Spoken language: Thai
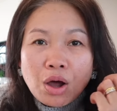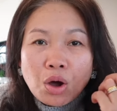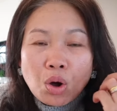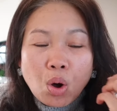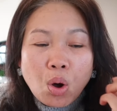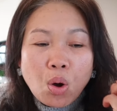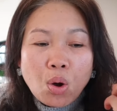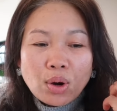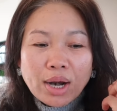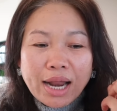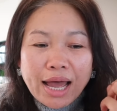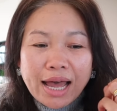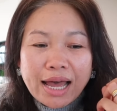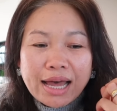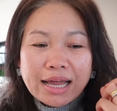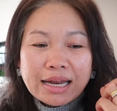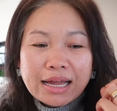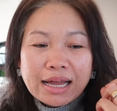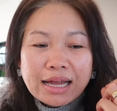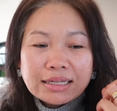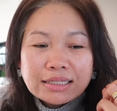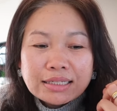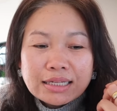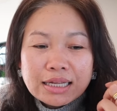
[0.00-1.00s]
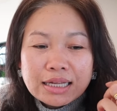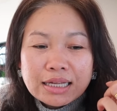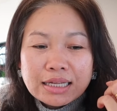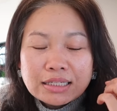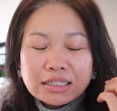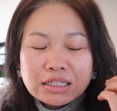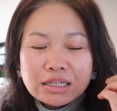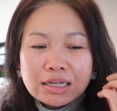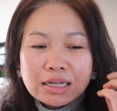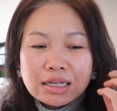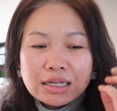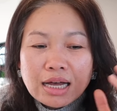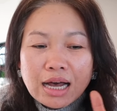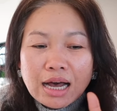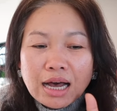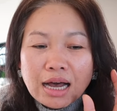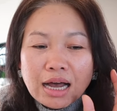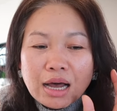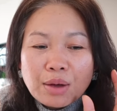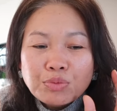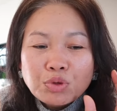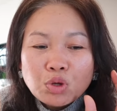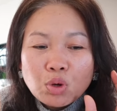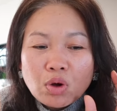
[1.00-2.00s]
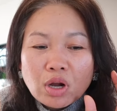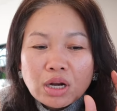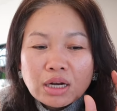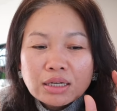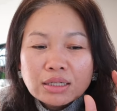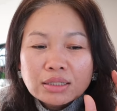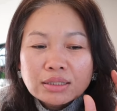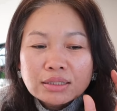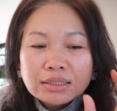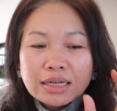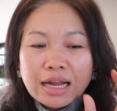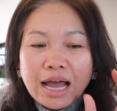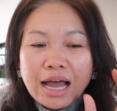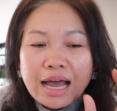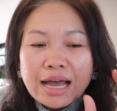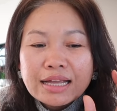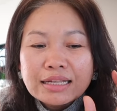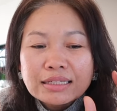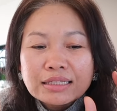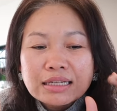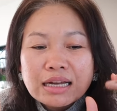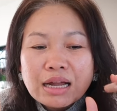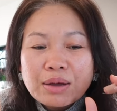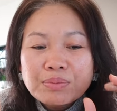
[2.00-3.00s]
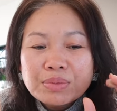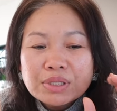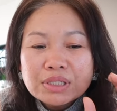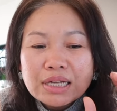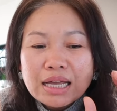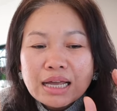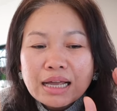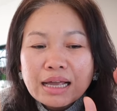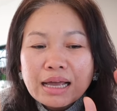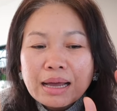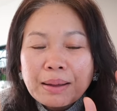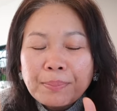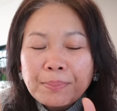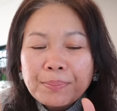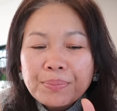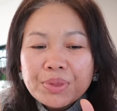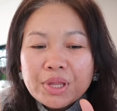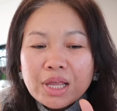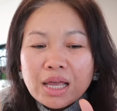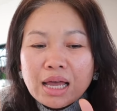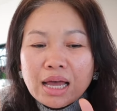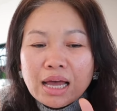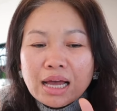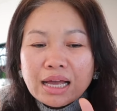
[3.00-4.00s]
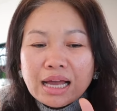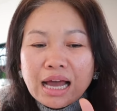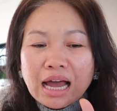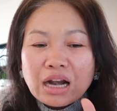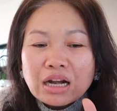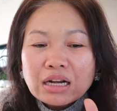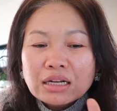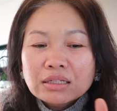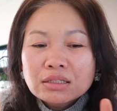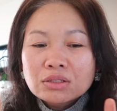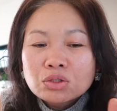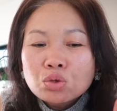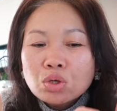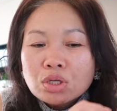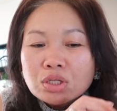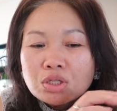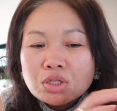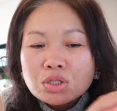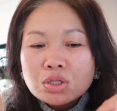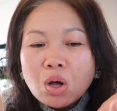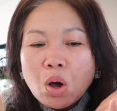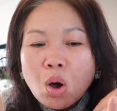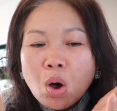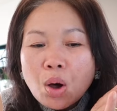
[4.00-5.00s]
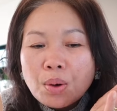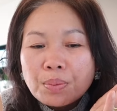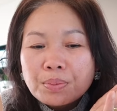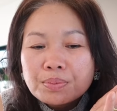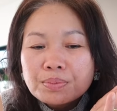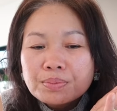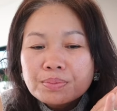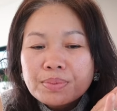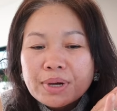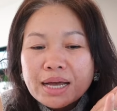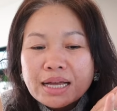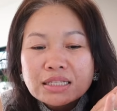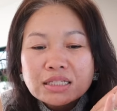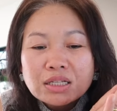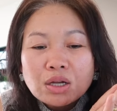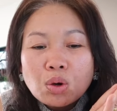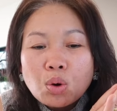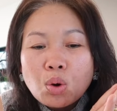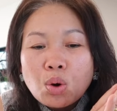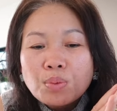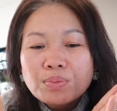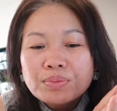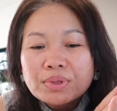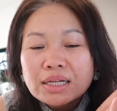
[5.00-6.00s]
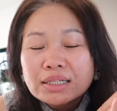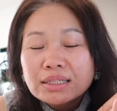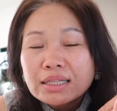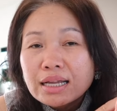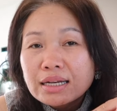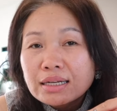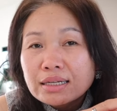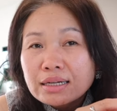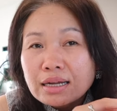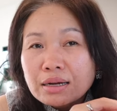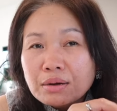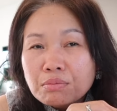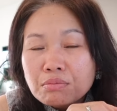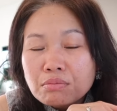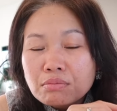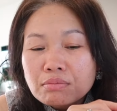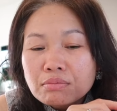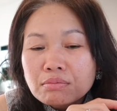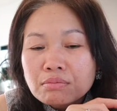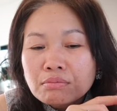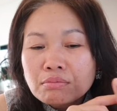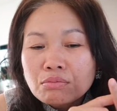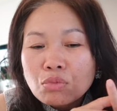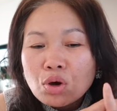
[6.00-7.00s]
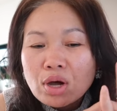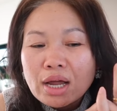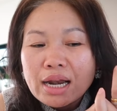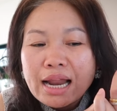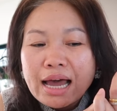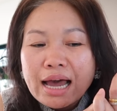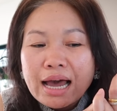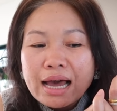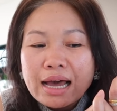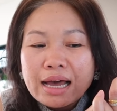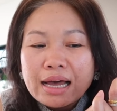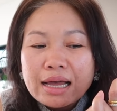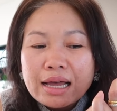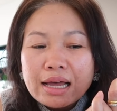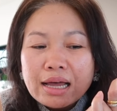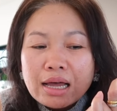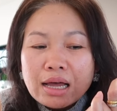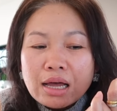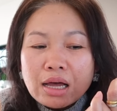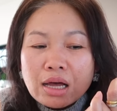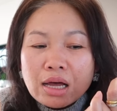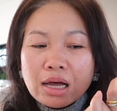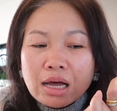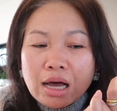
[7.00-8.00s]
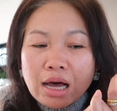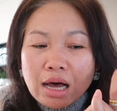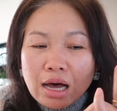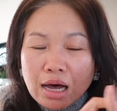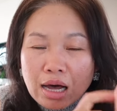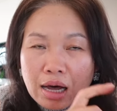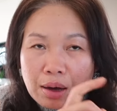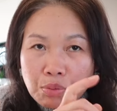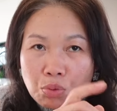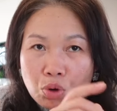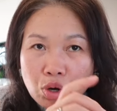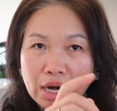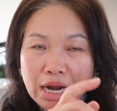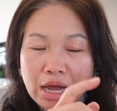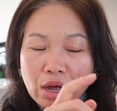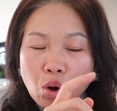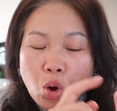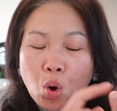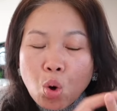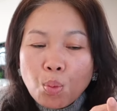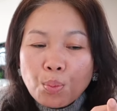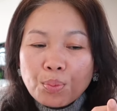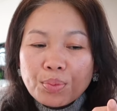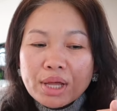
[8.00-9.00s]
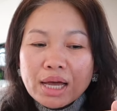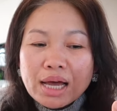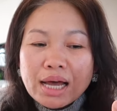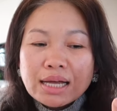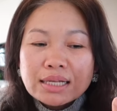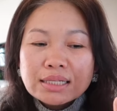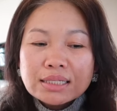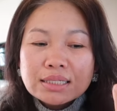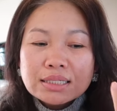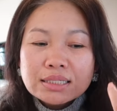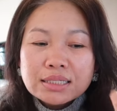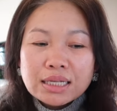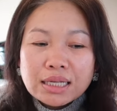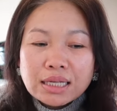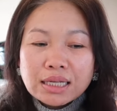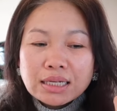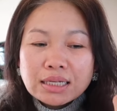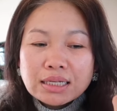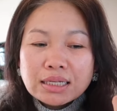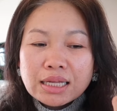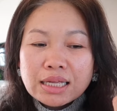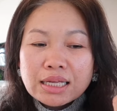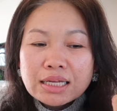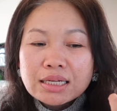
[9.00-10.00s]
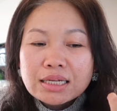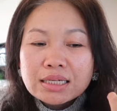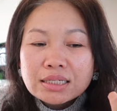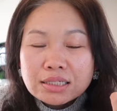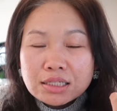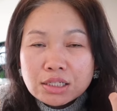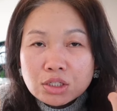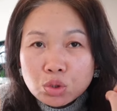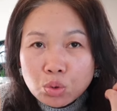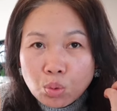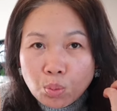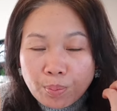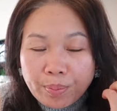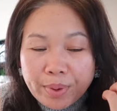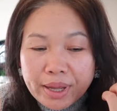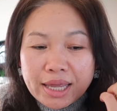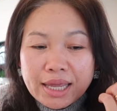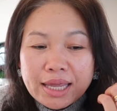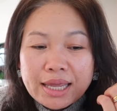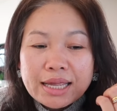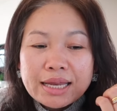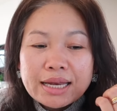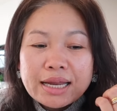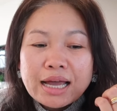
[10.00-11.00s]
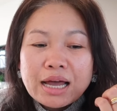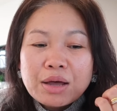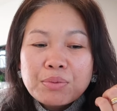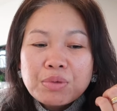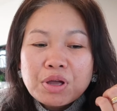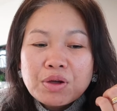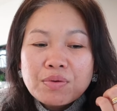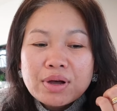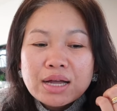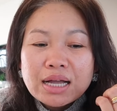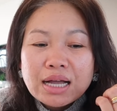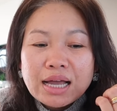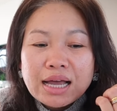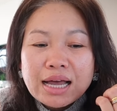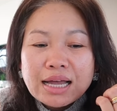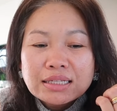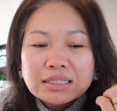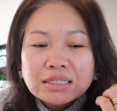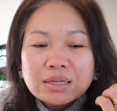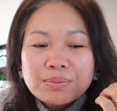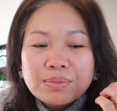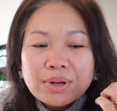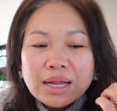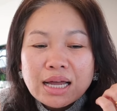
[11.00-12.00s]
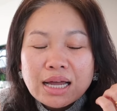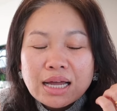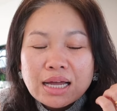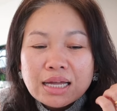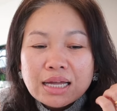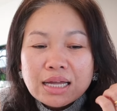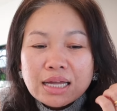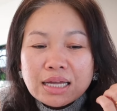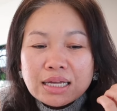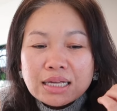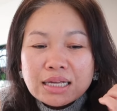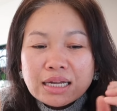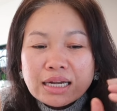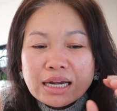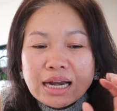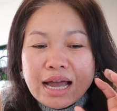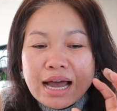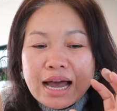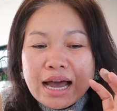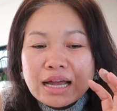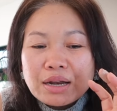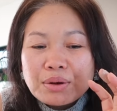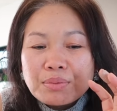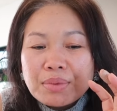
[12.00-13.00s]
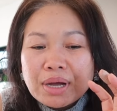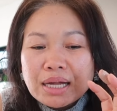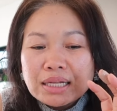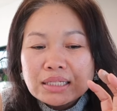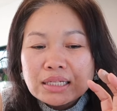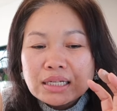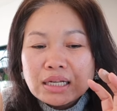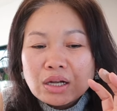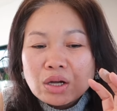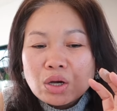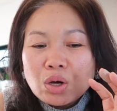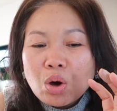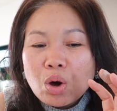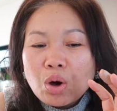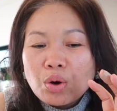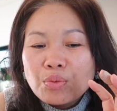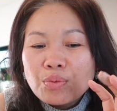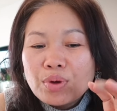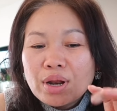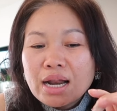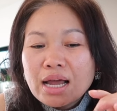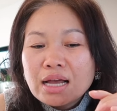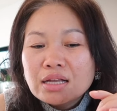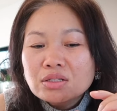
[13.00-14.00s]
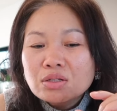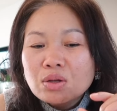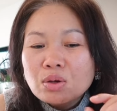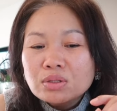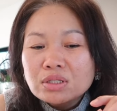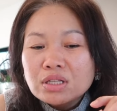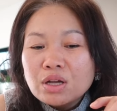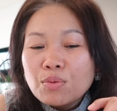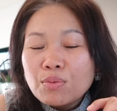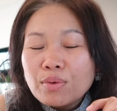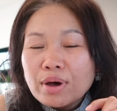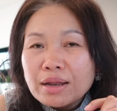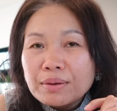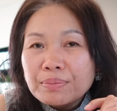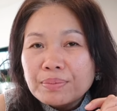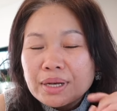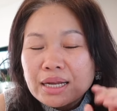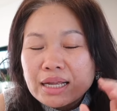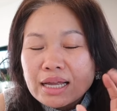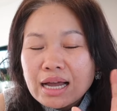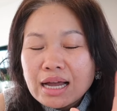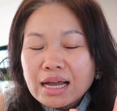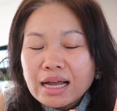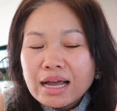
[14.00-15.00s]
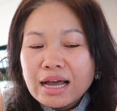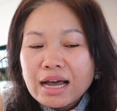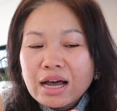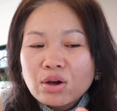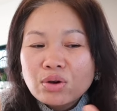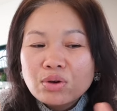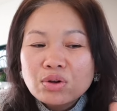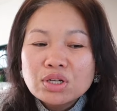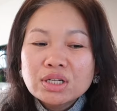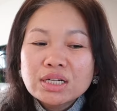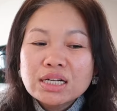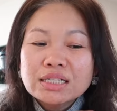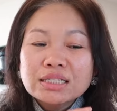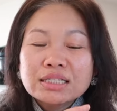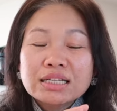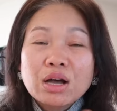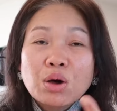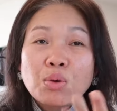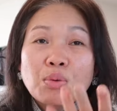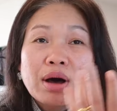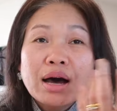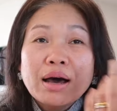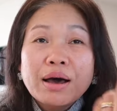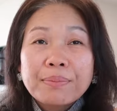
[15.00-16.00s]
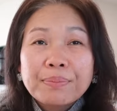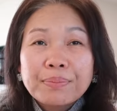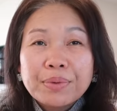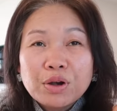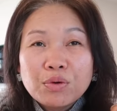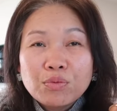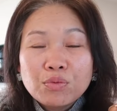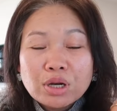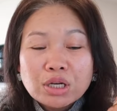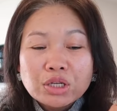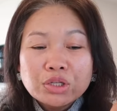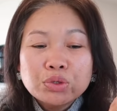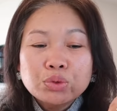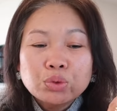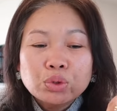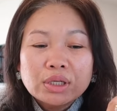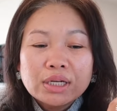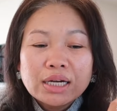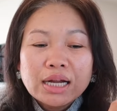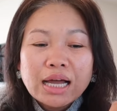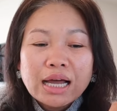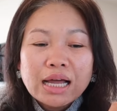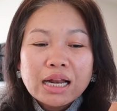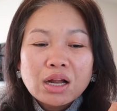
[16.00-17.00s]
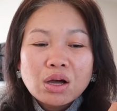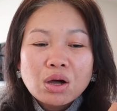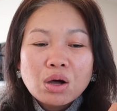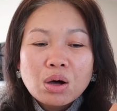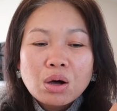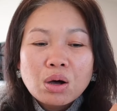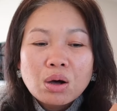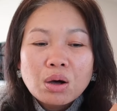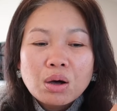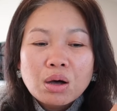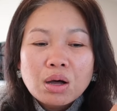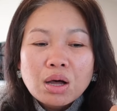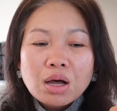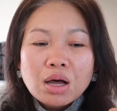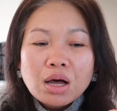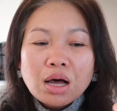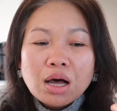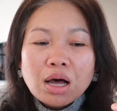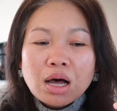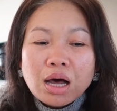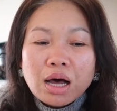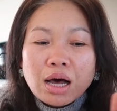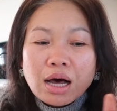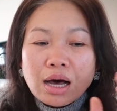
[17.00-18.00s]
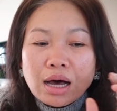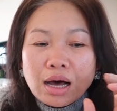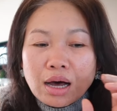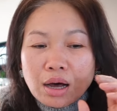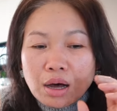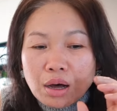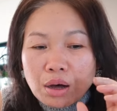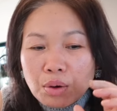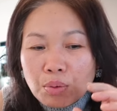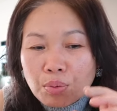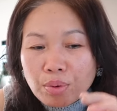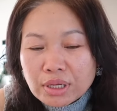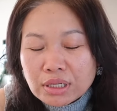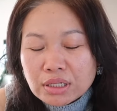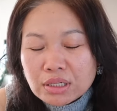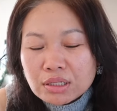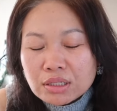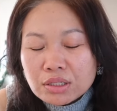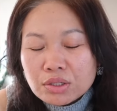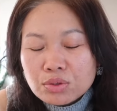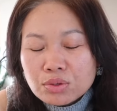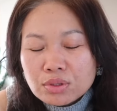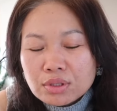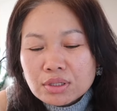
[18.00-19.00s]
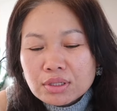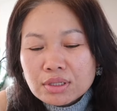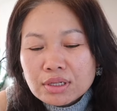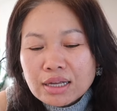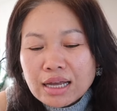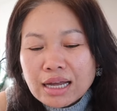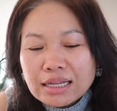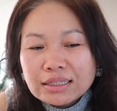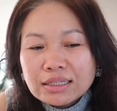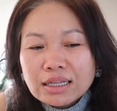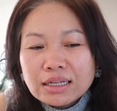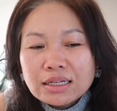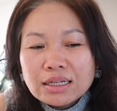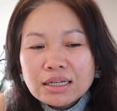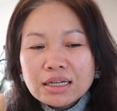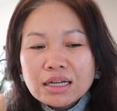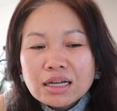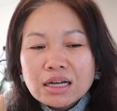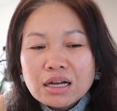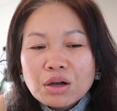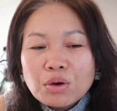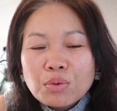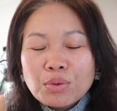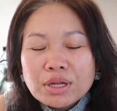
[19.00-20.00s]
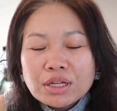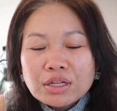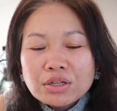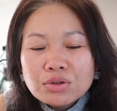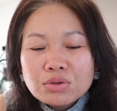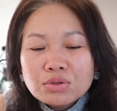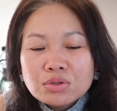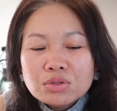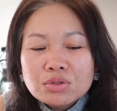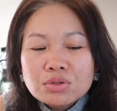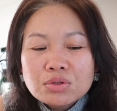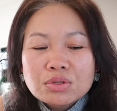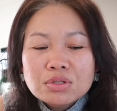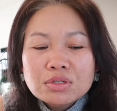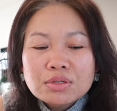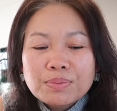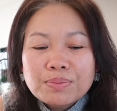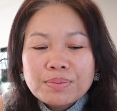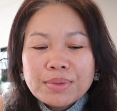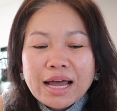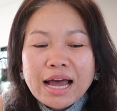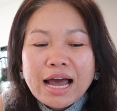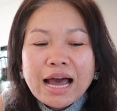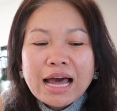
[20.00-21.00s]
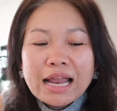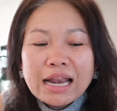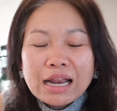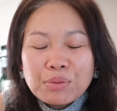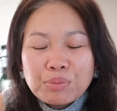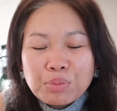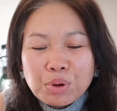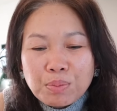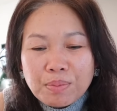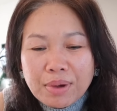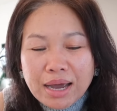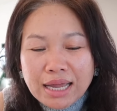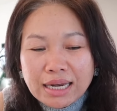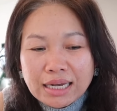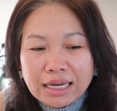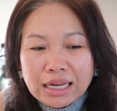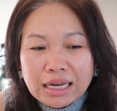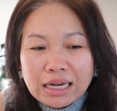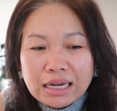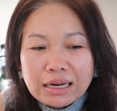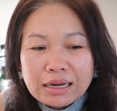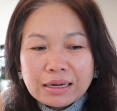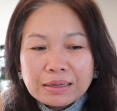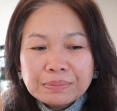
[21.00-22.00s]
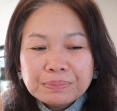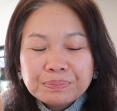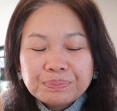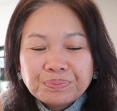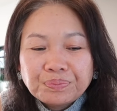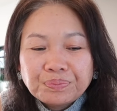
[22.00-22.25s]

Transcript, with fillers: โคลานะคะที่คำนวณได้จะนำไปใช้กับการตรวจสอบประกันสังคมตั้งแต่เดือนมกรามกราคมนะคะสิ่งนี้เกิดขึ้นทุกปีนะคะแม้ว่าการชำระเงินอาจมาถึงก่อนเวลา2อสวันเป็นครั้งข่าวก็เนื่องจากว่าเป็นวันหยุดนะคะแล้วก็วันหยุดคัตเลิกวันหยุดสุดสัปดาห์อะไรประมาณนี้นะคะ